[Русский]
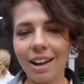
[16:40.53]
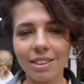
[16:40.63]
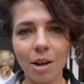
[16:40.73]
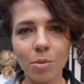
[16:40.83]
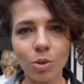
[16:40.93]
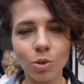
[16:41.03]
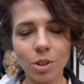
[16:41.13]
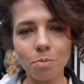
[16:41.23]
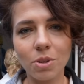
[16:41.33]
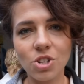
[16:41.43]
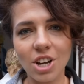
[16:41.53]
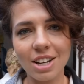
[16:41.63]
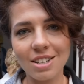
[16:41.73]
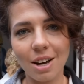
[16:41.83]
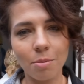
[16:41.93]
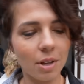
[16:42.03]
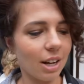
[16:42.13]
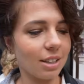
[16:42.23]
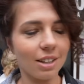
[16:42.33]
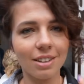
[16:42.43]
одна минута, печать,
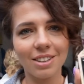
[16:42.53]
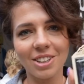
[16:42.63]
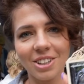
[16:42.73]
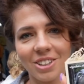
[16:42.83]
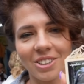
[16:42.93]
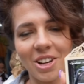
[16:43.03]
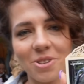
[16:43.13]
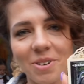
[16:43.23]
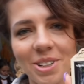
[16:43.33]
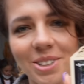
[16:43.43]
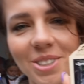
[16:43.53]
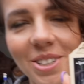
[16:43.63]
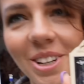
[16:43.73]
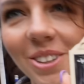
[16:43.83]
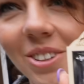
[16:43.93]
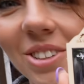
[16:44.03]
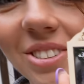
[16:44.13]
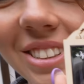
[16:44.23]
оплата, и наш магнитик готов.